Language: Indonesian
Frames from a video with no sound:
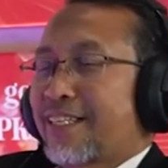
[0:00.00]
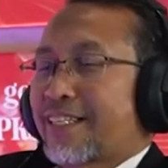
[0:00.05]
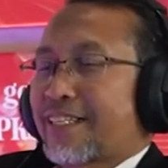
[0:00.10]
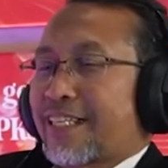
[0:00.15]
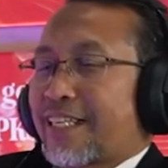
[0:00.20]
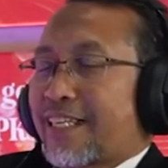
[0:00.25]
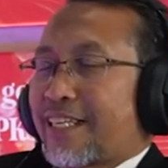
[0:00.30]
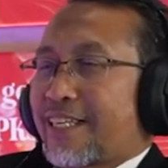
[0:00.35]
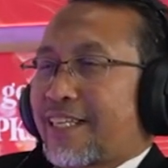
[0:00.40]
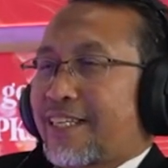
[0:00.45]

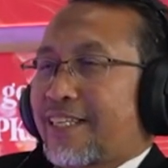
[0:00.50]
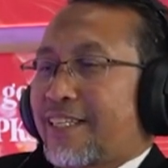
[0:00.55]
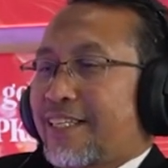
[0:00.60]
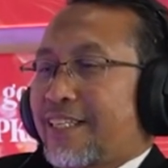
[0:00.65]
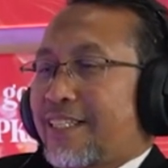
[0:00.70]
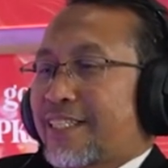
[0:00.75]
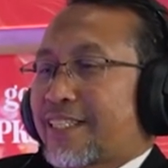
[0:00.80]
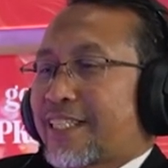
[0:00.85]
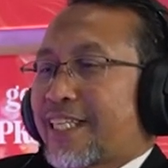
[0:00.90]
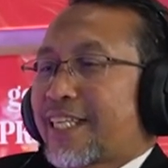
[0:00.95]
nah
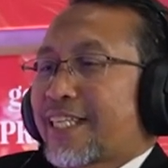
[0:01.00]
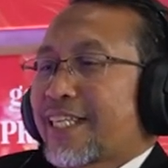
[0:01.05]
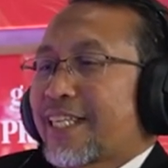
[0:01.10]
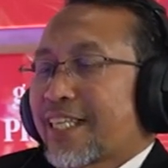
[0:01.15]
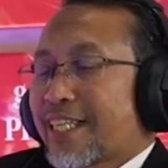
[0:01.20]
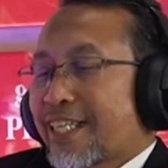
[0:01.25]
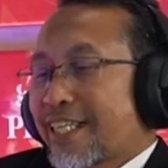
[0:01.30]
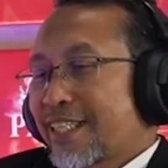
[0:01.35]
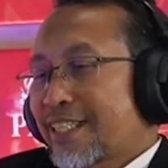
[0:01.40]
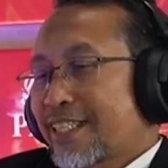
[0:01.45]
saya
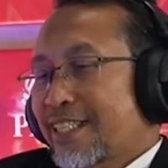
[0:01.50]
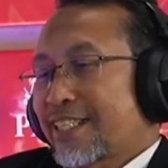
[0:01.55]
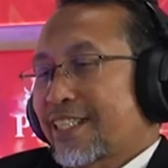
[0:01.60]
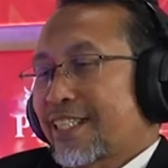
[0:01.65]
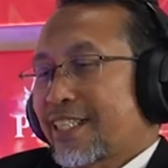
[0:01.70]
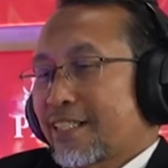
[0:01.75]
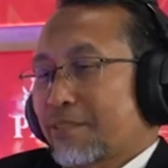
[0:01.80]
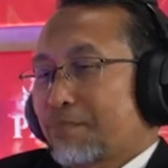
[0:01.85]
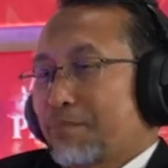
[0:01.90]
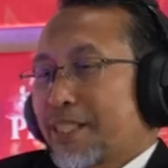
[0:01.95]
kira
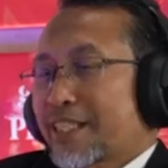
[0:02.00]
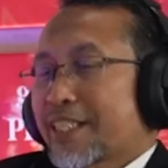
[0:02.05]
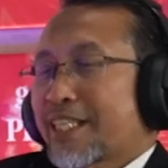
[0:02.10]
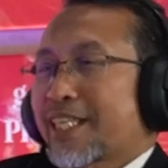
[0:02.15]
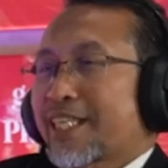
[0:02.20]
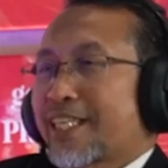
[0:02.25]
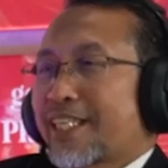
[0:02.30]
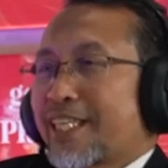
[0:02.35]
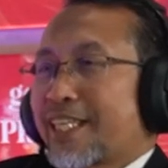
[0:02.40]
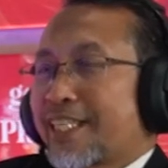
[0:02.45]
ikhtiar
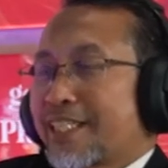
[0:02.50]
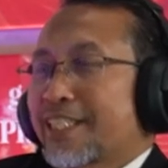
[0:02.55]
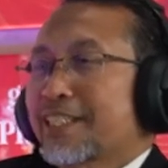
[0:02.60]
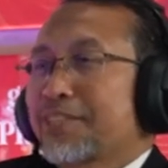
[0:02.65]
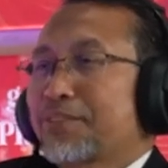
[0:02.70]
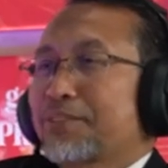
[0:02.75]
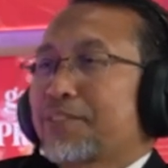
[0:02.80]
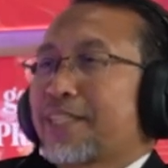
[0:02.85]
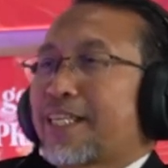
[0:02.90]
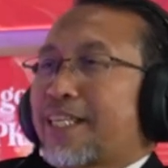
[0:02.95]
basyariahnya
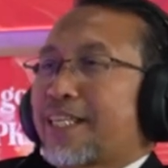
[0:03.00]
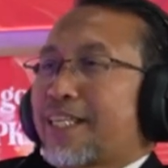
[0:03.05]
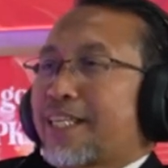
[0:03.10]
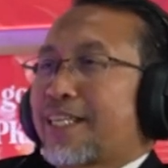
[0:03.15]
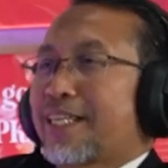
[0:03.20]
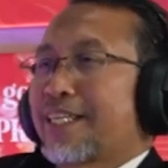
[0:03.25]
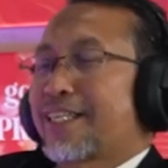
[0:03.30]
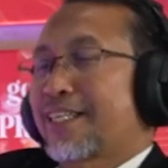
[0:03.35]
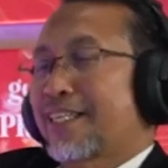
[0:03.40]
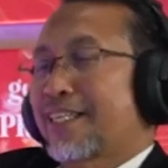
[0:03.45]
juga